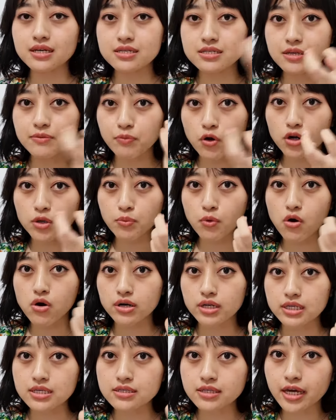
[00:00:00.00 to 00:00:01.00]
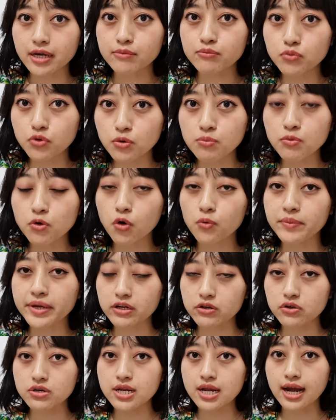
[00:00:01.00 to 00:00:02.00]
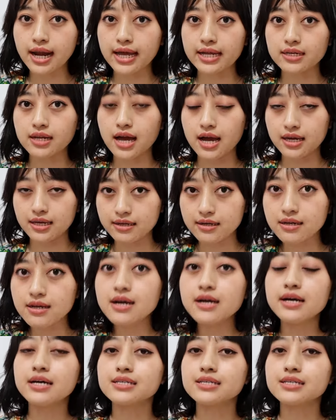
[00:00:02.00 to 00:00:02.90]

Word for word: isi pori-pori sebum komedo dan lain-lain